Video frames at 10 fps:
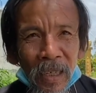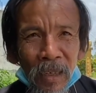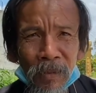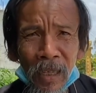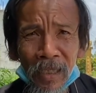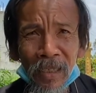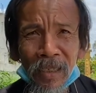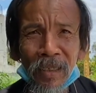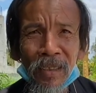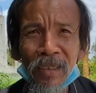ông thầy
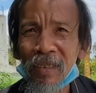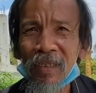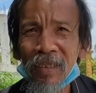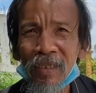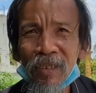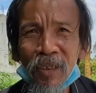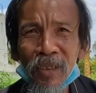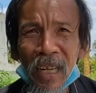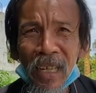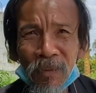đó khó
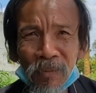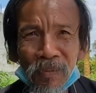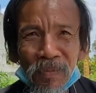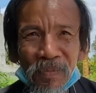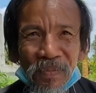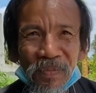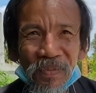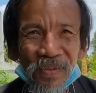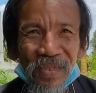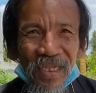tả lắm dạ
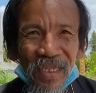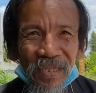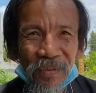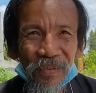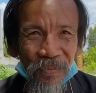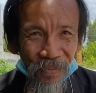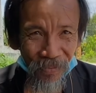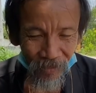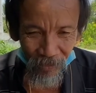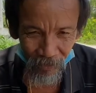thì chú tả xuyên xuyên
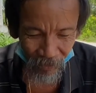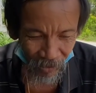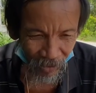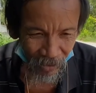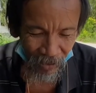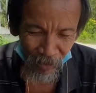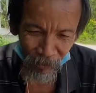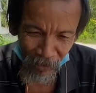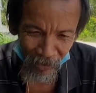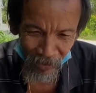thôi ông
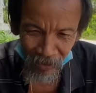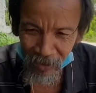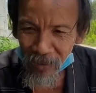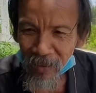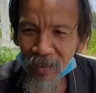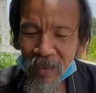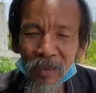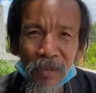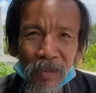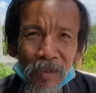thầy đó
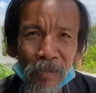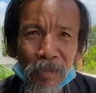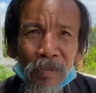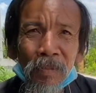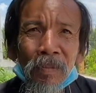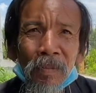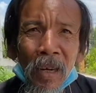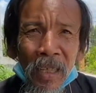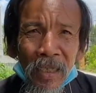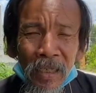dạ.
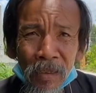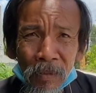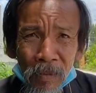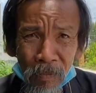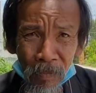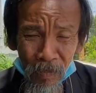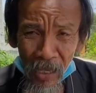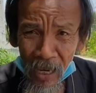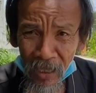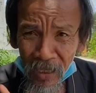ba
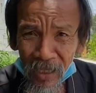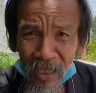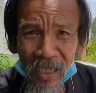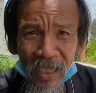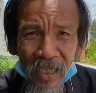hai thứ tiếng à,